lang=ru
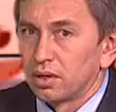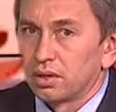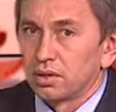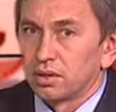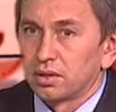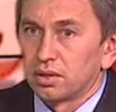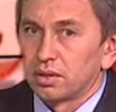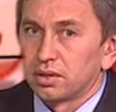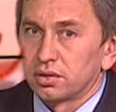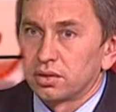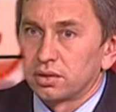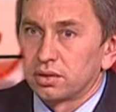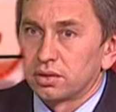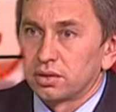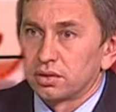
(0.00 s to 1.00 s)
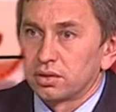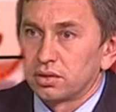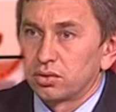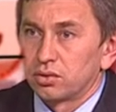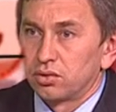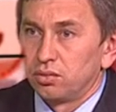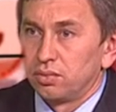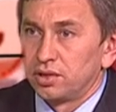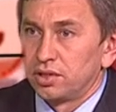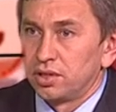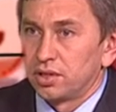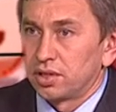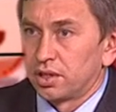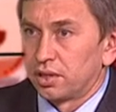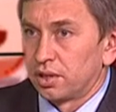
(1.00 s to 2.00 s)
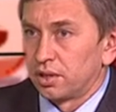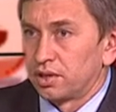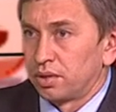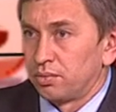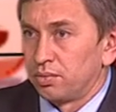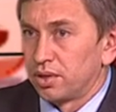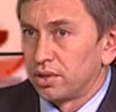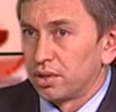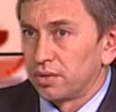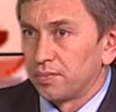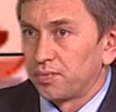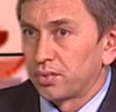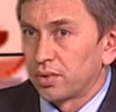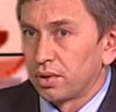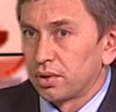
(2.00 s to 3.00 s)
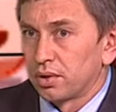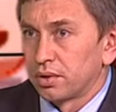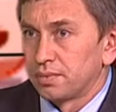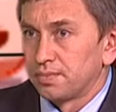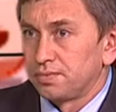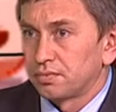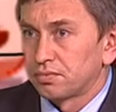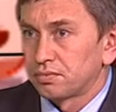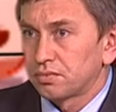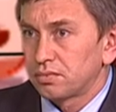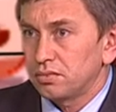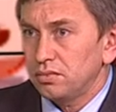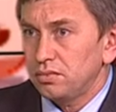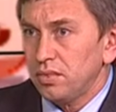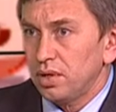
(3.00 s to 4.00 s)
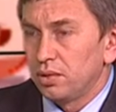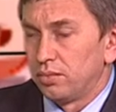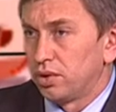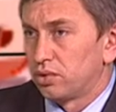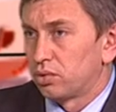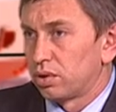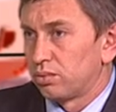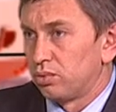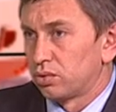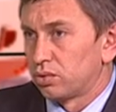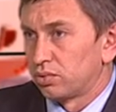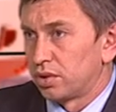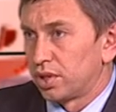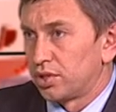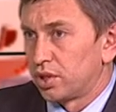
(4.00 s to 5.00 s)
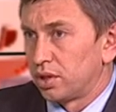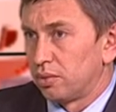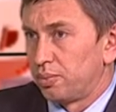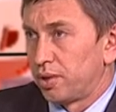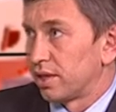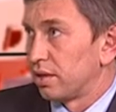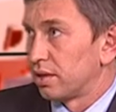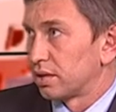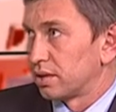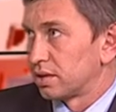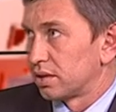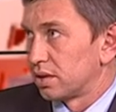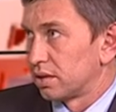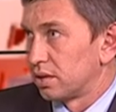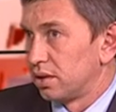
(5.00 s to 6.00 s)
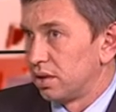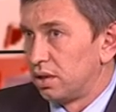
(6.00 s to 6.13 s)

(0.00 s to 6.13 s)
Э, что бы здесь хотелось отметить? Мы эту работу начали пять лет назад,